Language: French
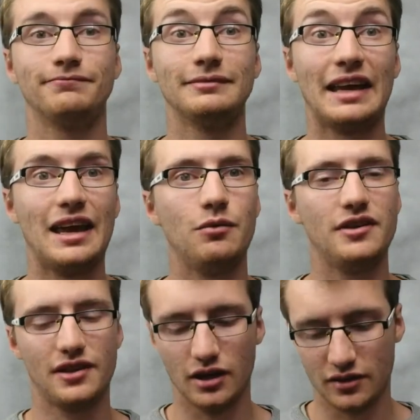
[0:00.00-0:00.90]
Et oui,
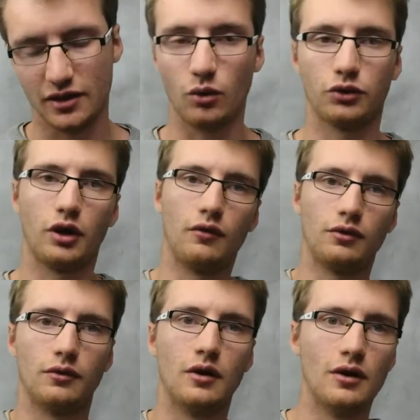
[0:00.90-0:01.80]
c'est longtemps pour...
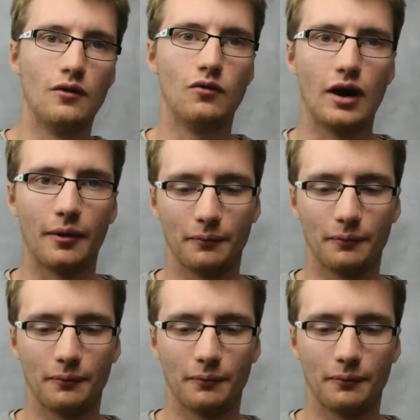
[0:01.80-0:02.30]
Voilà.